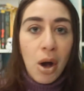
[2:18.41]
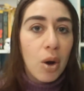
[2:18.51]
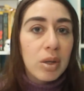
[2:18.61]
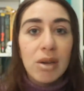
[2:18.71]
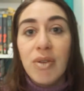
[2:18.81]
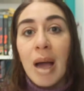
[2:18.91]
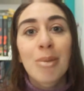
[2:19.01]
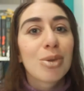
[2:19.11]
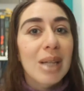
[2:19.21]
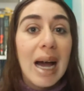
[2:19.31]
ou que vai
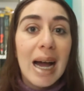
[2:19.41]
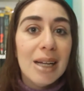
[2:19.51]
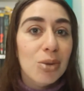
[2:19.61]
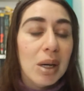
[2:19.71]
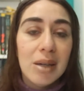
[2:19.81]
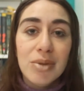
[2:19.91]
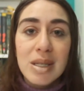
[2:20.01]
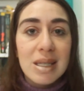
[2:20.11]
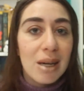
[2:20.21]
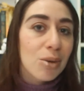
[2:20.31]
mudar a tua
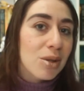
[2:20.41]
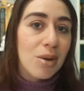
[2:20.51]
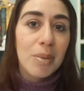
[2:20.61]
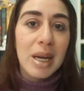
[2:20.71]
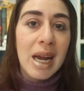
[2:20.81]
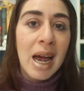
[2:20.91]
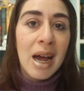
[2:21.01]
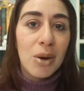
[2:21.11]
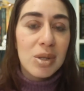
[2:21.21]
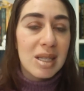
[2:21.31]
visão sobre
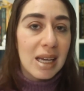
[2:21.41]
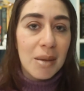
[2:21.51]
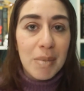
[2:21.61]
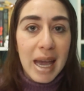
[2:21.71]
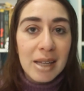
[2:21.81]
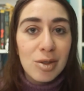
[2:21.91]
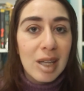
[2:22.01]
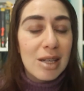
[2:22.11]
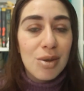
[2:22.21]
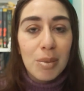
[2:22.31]
o segmento,
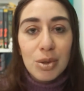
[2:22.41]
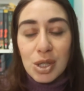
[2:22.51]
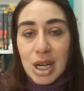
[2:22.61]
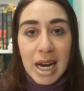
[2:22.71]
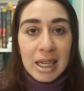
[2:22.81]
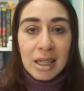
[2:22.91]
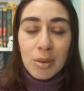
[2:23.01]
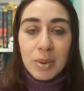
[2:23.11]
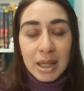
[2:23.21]
né, sobre o gênero,